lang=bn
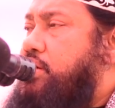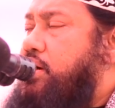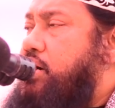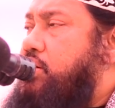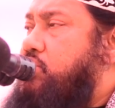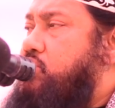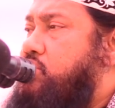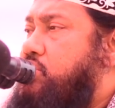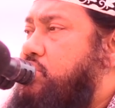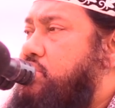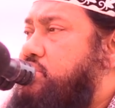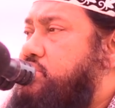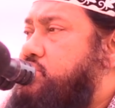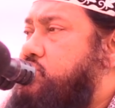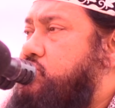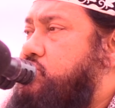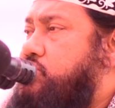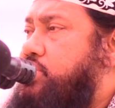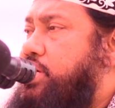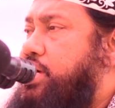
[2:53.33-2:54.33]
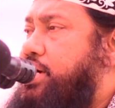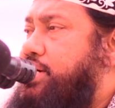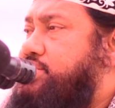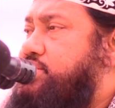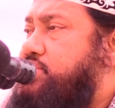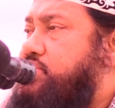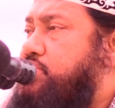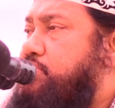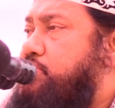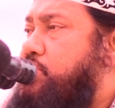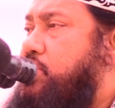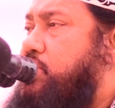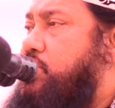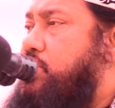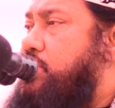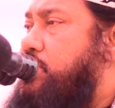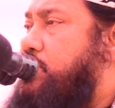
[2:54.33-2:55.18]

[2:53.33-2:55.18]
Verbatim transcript: কাউকে কিছু দেওয়ার সময়